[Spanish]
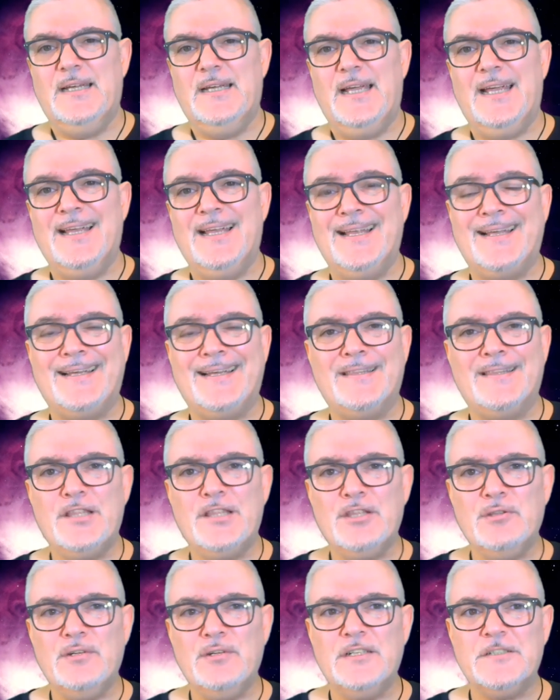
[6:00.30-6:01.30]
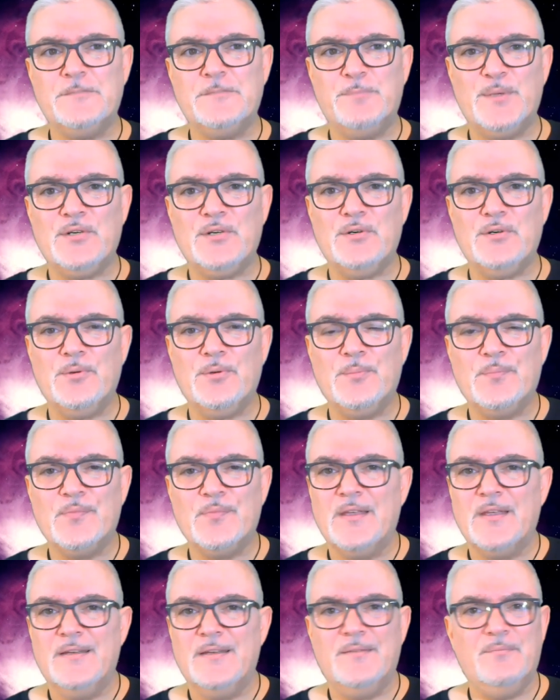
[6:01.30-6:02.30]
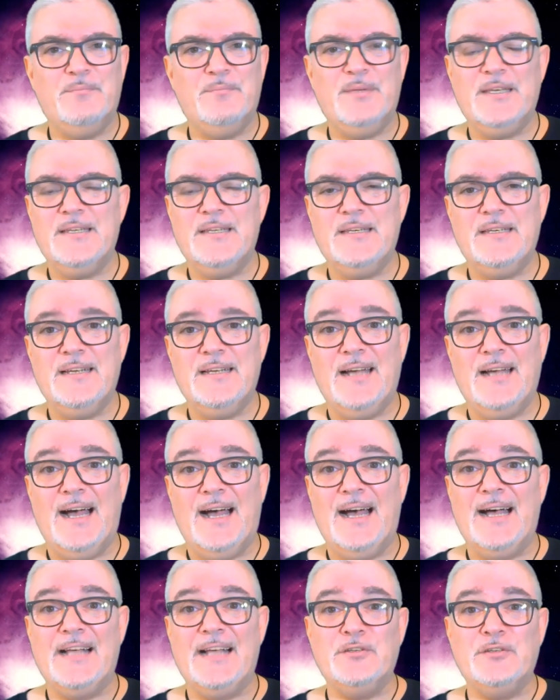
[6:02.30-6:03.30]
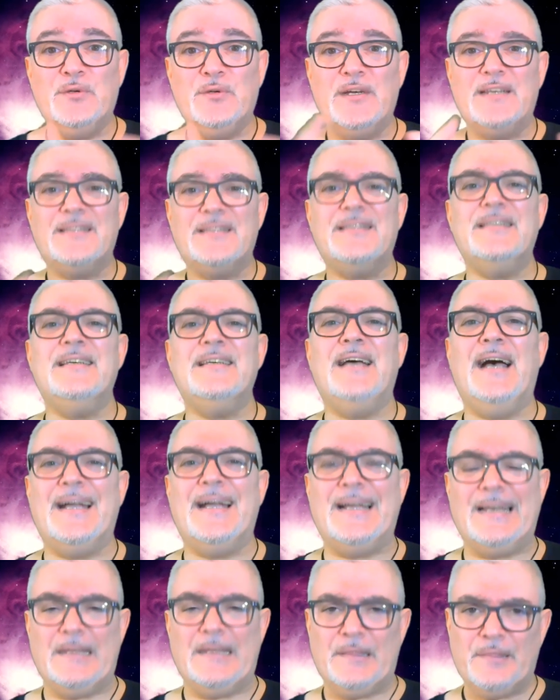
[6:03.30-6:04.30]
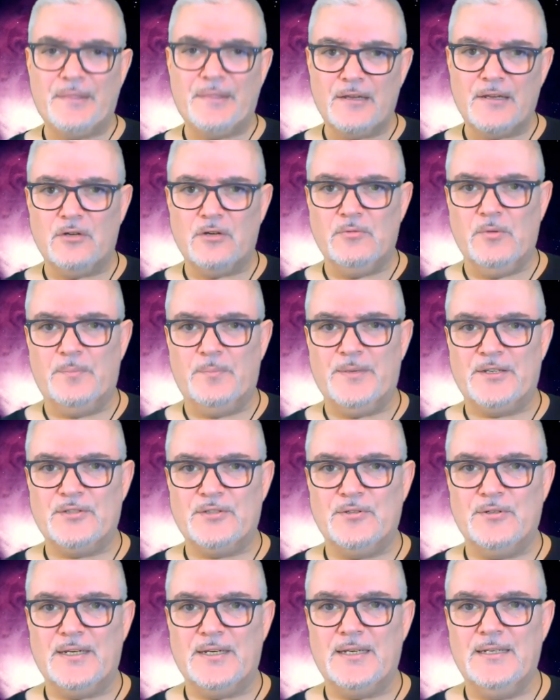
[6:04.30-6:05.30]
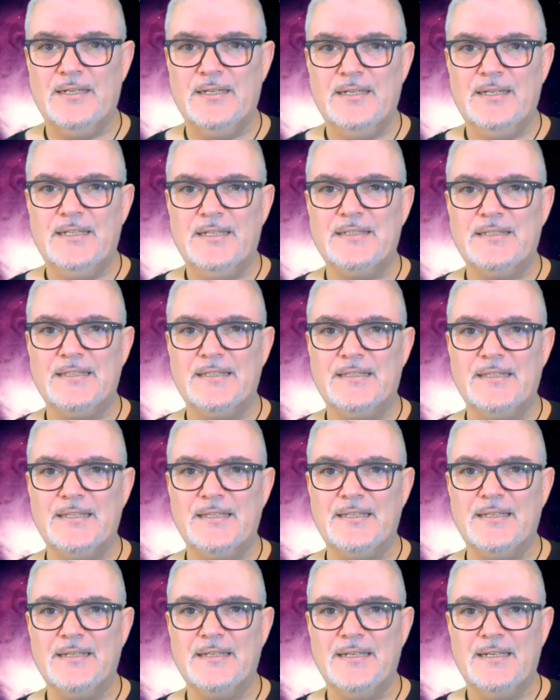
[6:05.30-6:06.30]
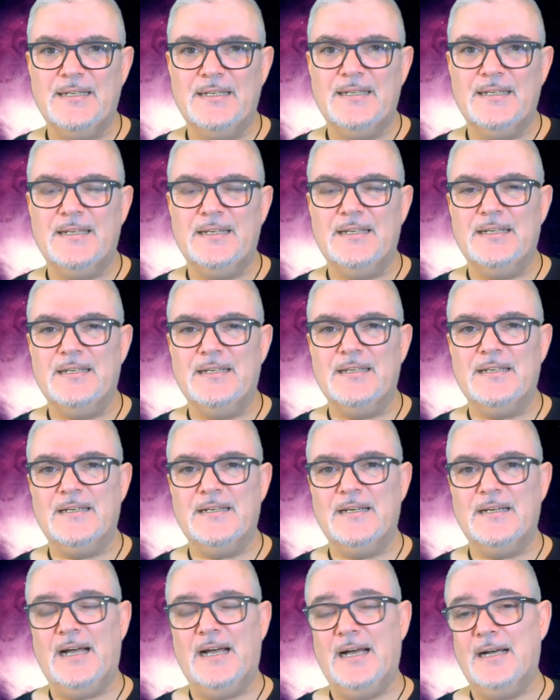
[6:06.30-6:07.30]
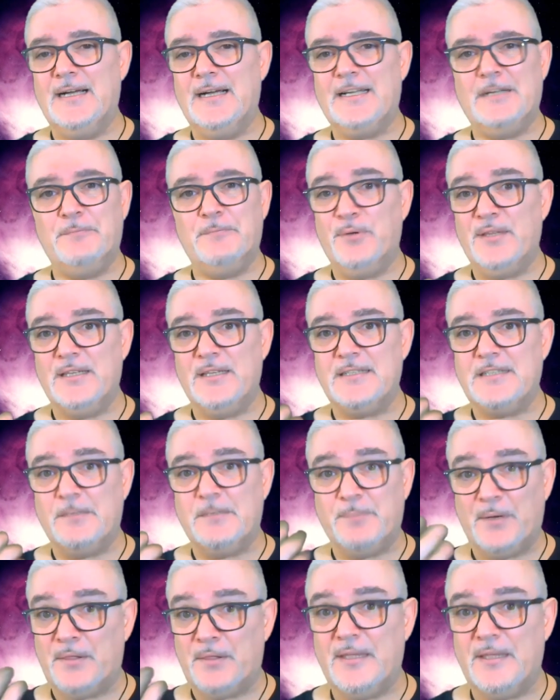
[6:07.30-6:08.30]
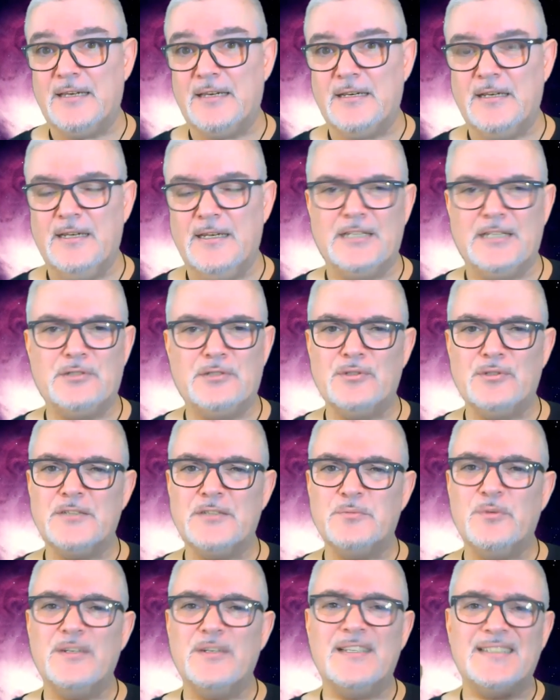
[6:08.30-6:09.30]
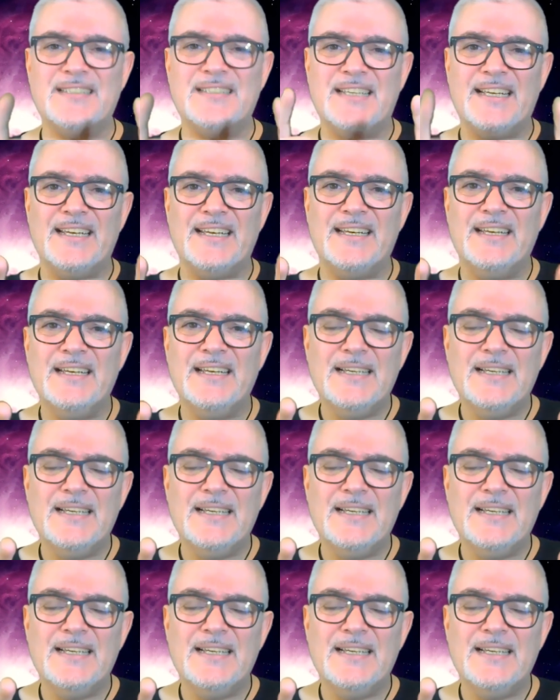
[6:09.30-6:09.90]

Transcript: El ejercicio del espejo viene a ayudarte a crecer como persona, es decir, eh, a que puedas apreciar las cosas buenas que